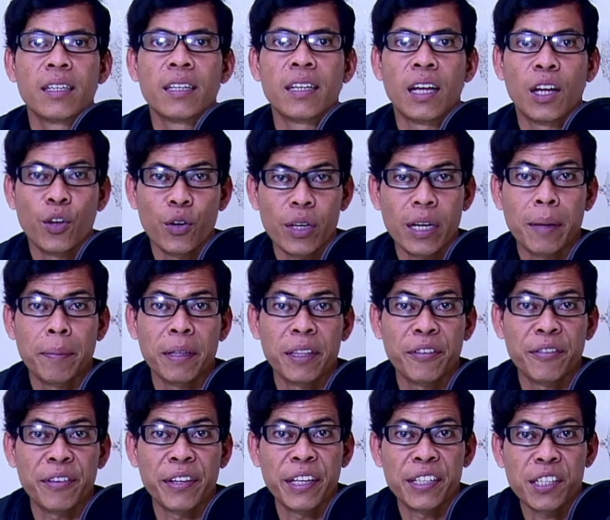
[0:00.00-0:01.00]
Halo kerabat
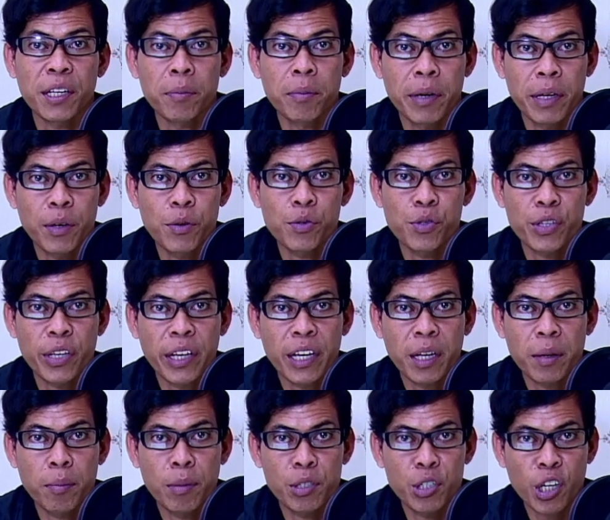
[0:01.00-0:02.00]
TV Desa, berikut saya
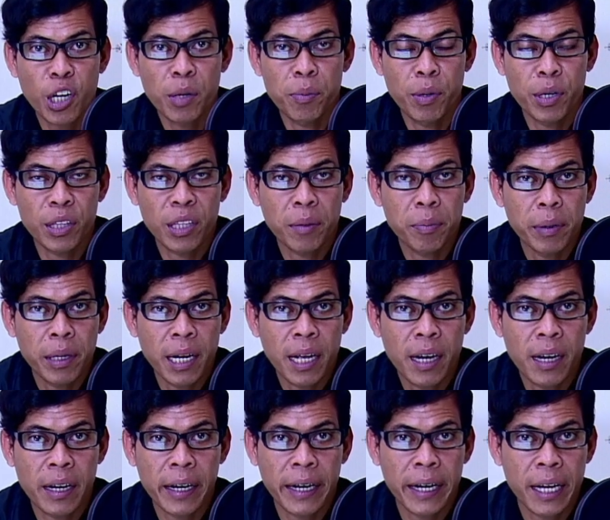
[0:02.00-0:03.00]
akan bacakan berita
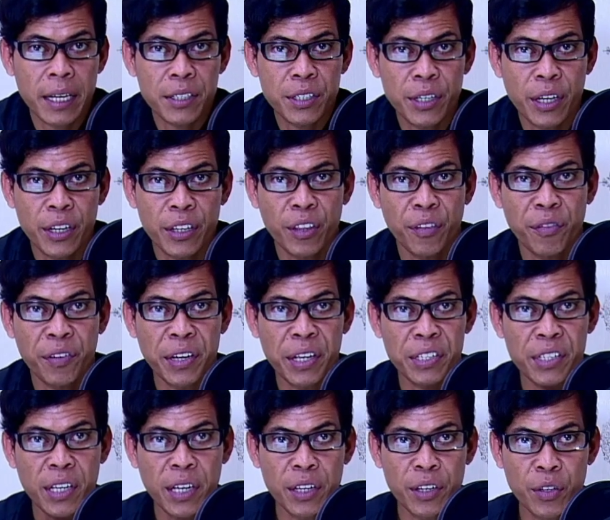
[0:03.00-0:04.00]
pilihan redaksi dari TV
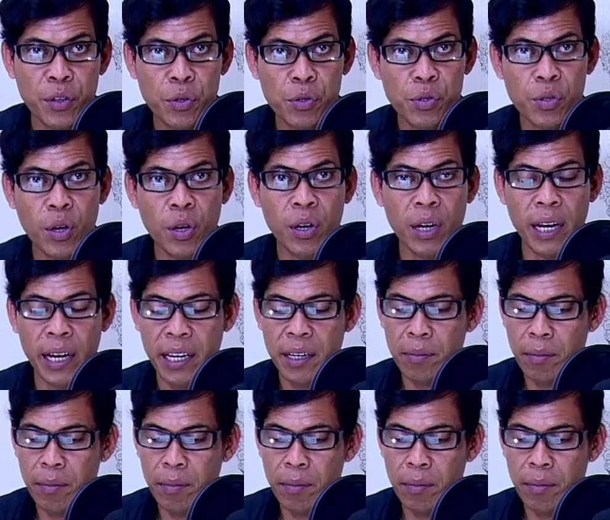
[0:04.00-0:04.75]
Desa News Online.